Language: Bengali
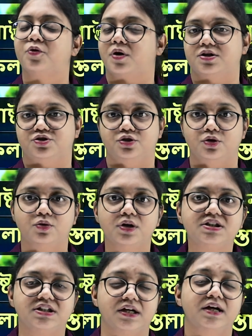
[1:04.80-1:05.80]
প্রকাশিত
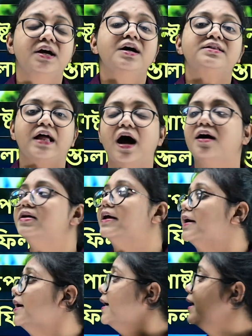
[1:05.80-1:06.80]
করেছে তাহলে
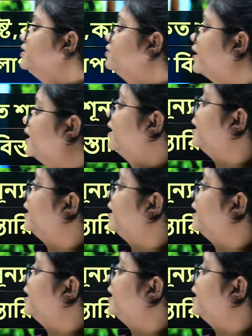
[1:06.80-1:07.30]
এই যে এখানে